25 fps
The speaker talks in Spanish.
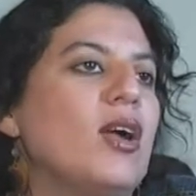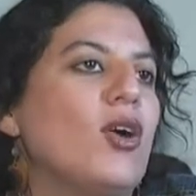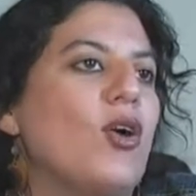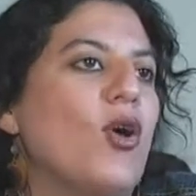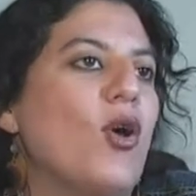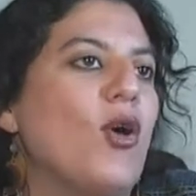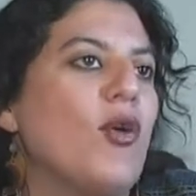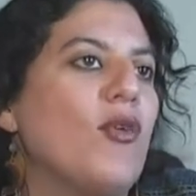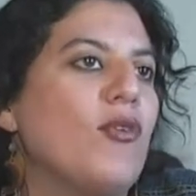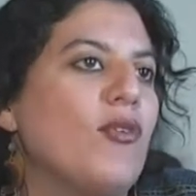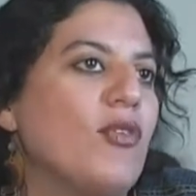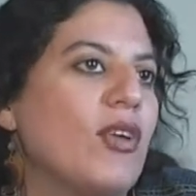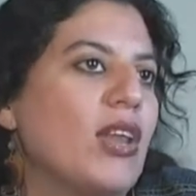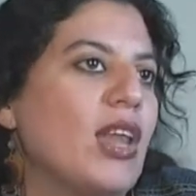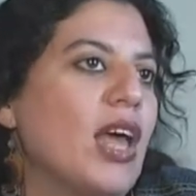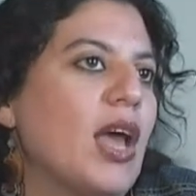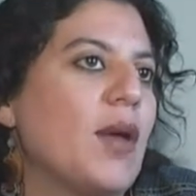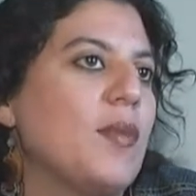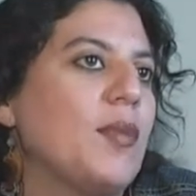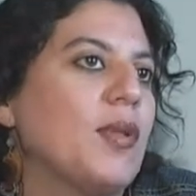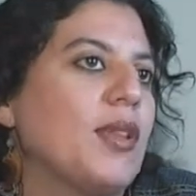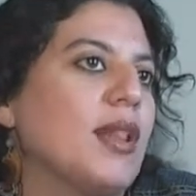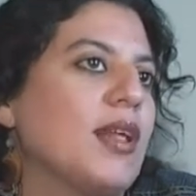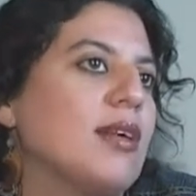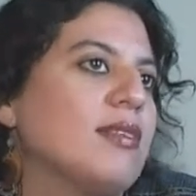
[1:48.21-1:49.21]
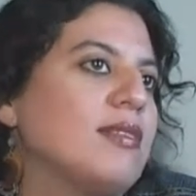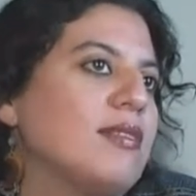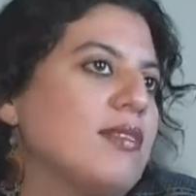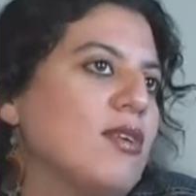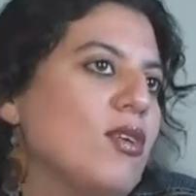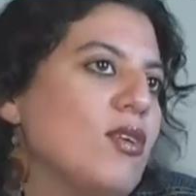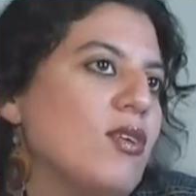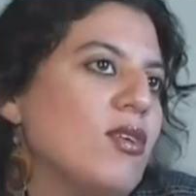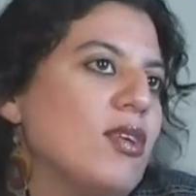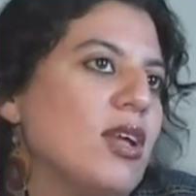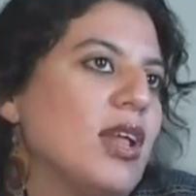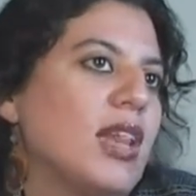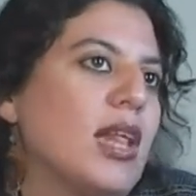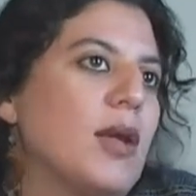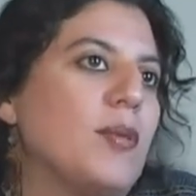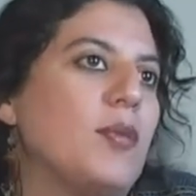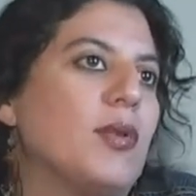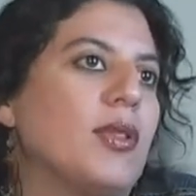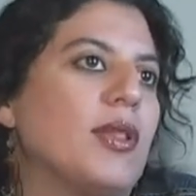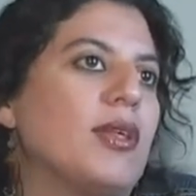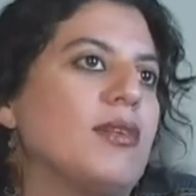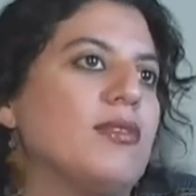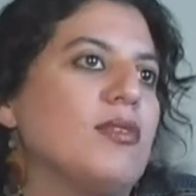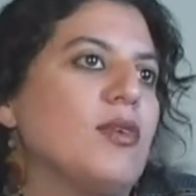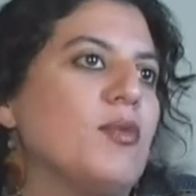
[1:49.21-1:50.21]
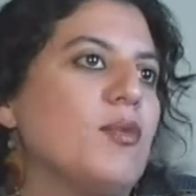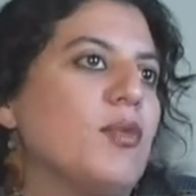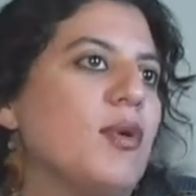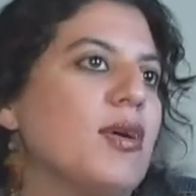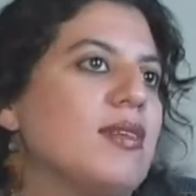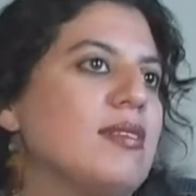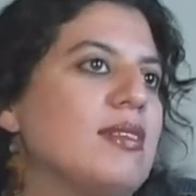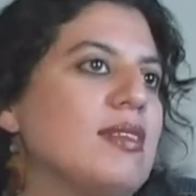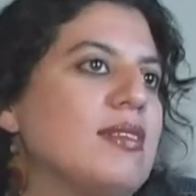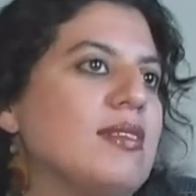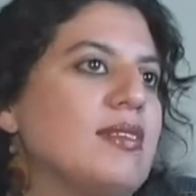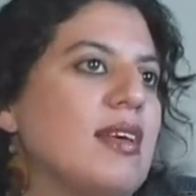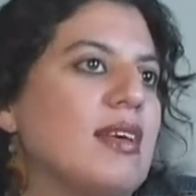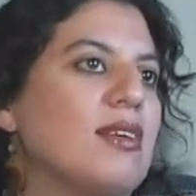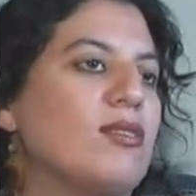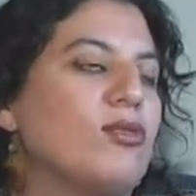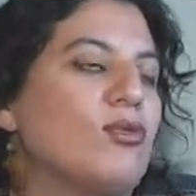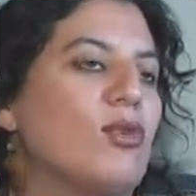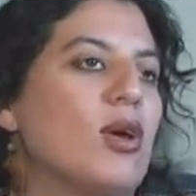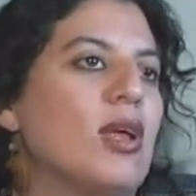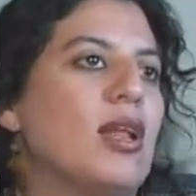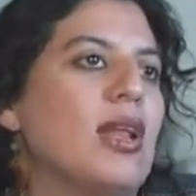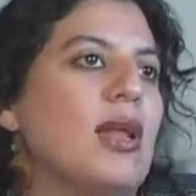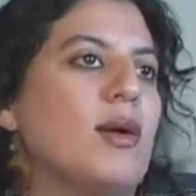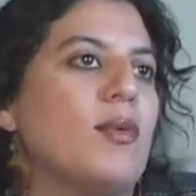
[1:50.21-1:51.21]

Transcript: con fines de explotación, y esta explotación puede ser sexual,